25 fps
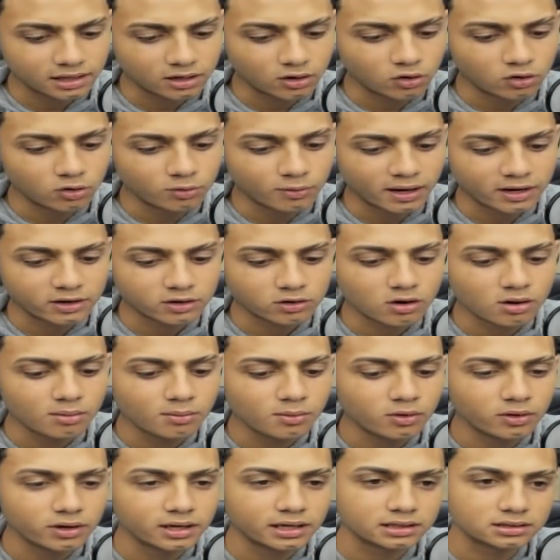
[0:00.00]
los urbanos,
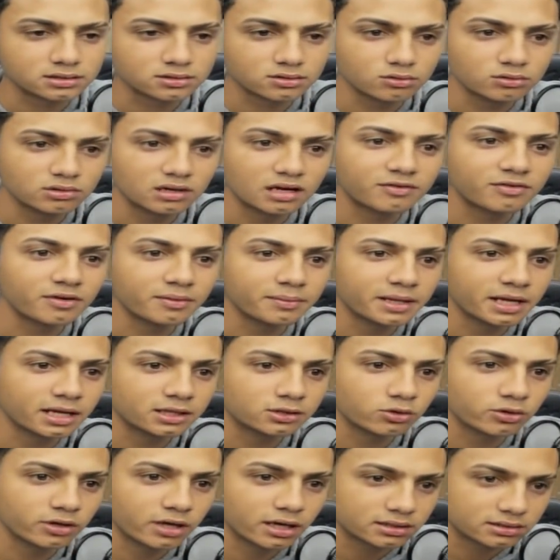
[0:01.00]
¿cómo es? Ah, Una
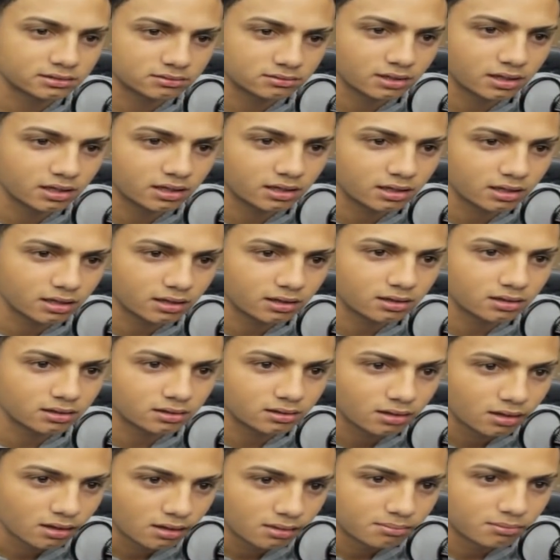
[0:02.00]
tuya,
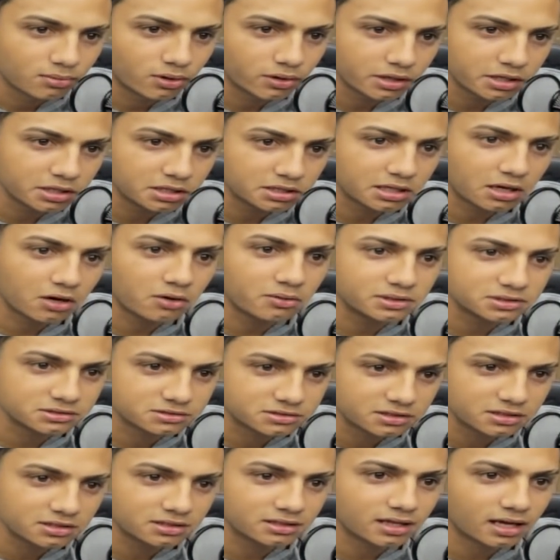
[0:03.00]
eh, bonita,
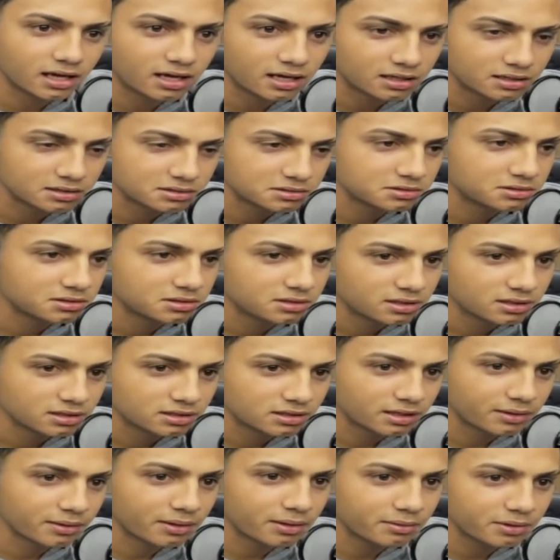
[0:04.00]
jovencita. Dime otra
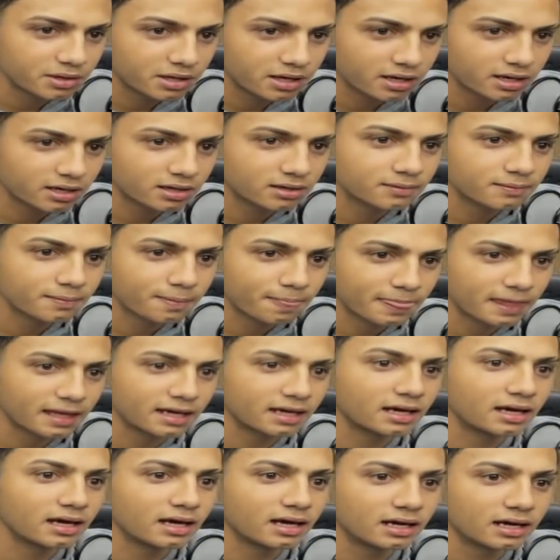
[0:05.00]
vez. Te ve bien. Pues
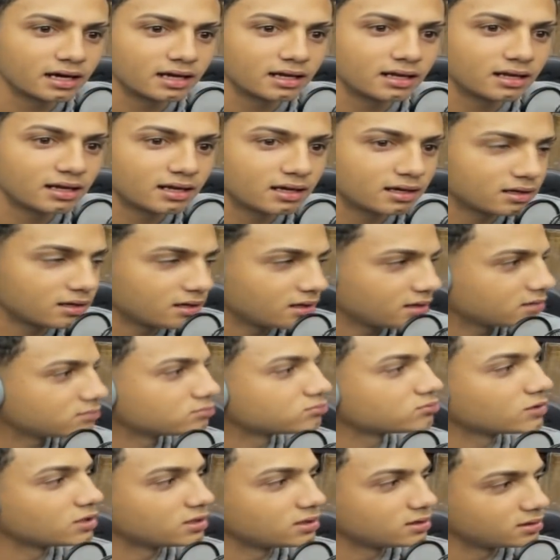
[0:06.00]
en, te hablando. El, eh,
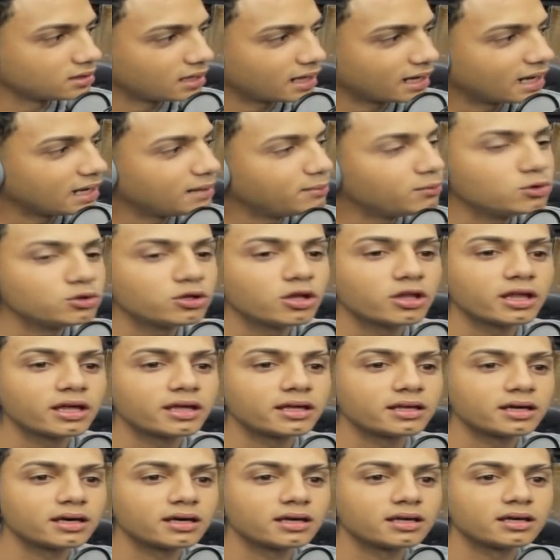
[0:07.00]
en el mundo
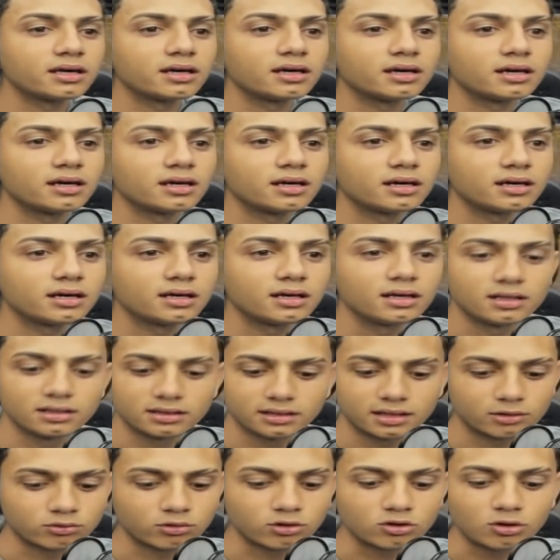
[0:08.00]
de,
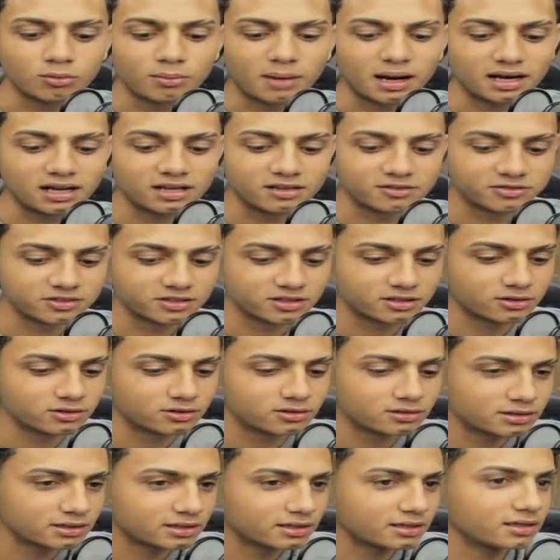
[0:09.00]
de, de
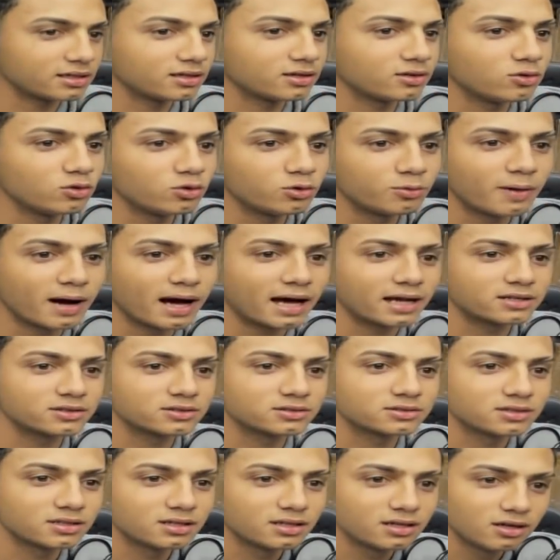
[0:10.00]
maléficos,
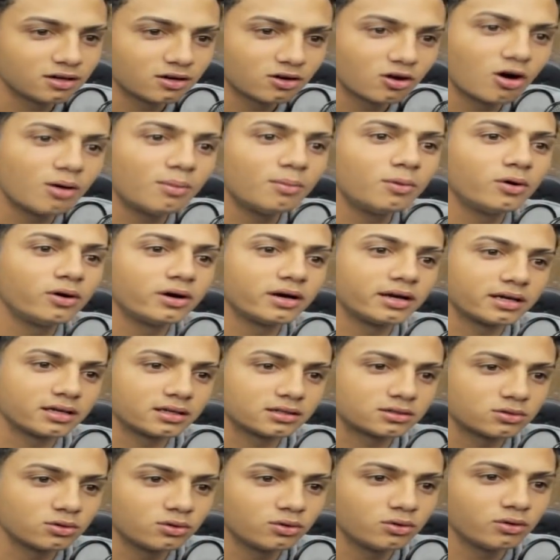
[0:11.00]
urbanos, ¿cómo
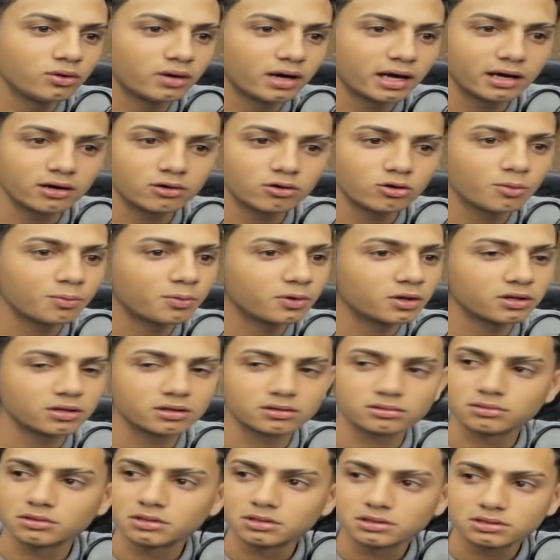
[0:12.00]
es? Tú en grupo
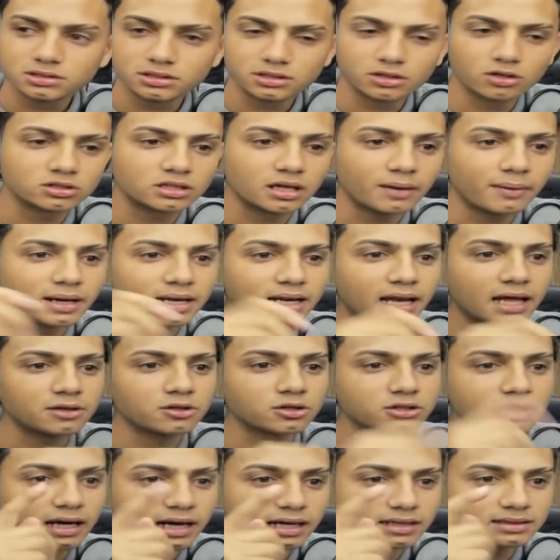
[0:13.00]
de si no está bailando,
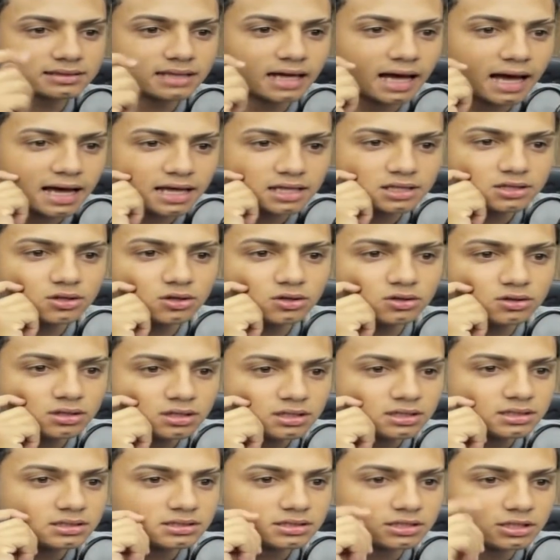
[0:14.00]
está cantando.
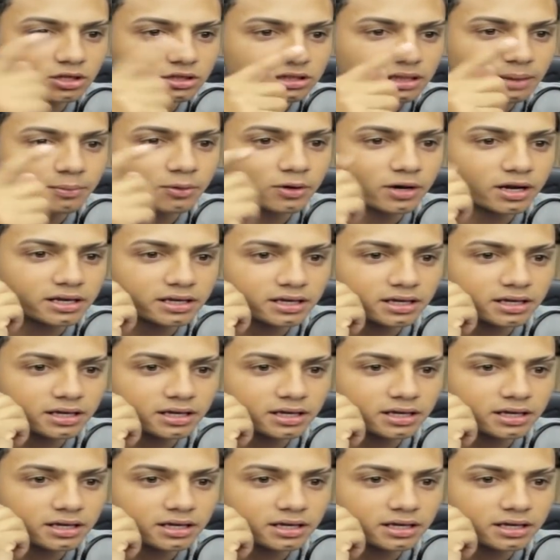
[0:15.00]
No, porque ya yo no